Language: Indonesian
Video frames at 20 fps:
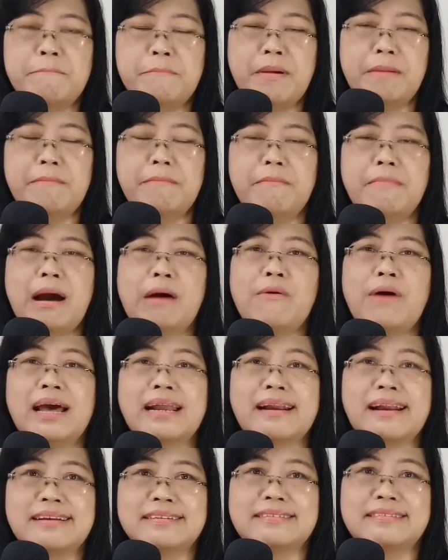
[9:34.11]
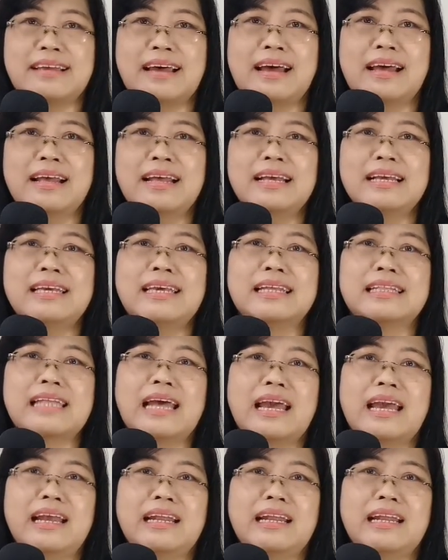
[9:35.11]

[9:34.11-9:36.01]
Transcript: pembawa rasa kita